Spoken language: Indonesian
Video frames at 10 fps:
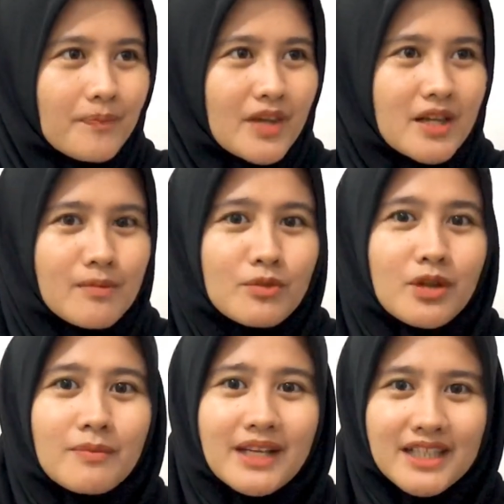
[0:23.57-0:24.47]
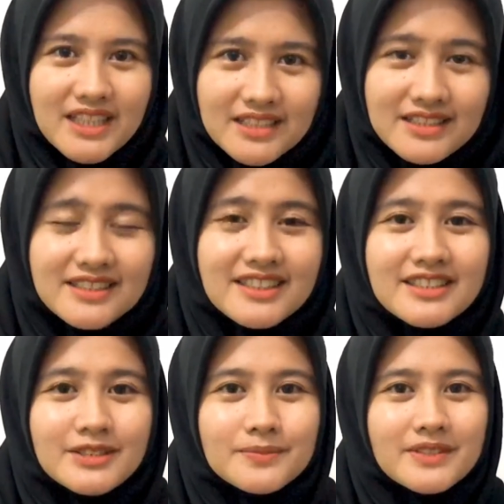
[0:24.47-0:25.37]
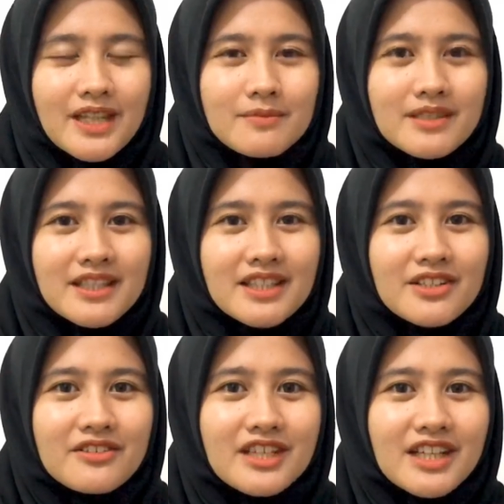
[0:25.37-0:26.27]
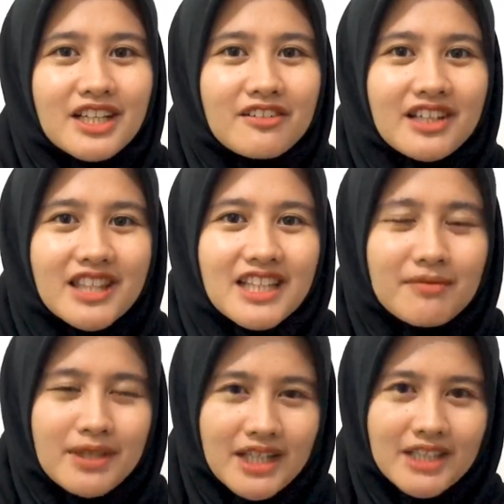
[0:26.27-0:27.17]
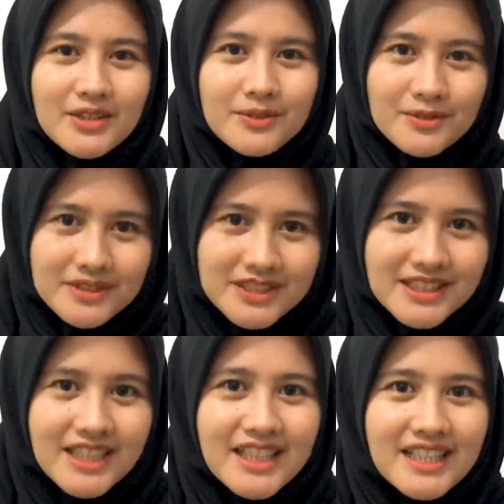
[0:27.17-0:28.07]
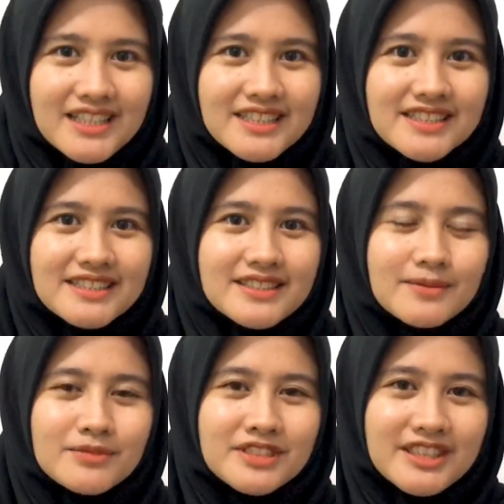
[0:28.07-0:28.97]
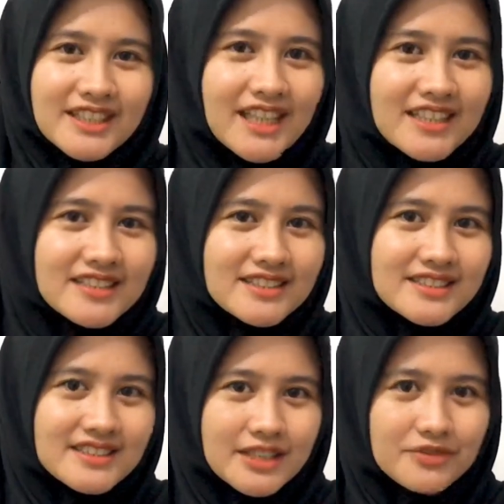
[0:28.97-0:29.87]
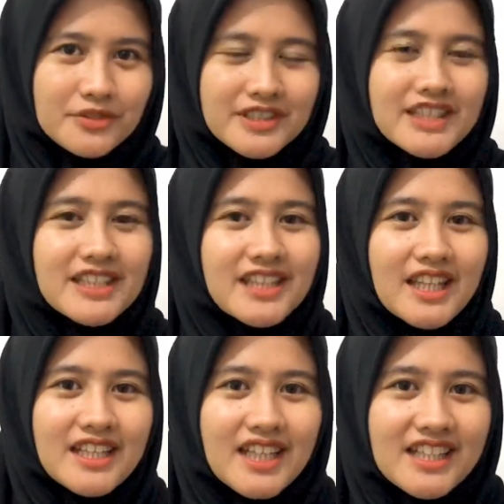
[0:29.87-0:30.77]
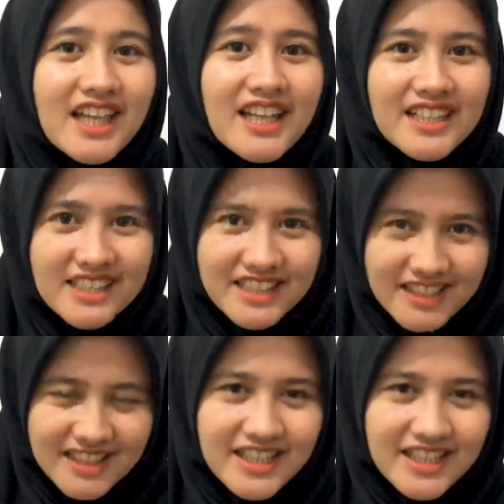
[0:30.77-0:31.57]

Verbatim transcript: Rabu kemarin subscriber kita udah ngelewati 500 Kemudian giveaway-nya kita adain hari ini